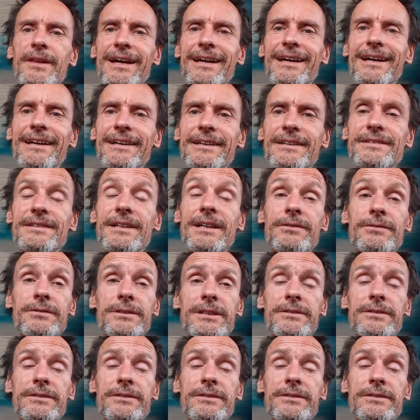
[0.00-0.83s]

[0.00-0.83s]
Er ist also in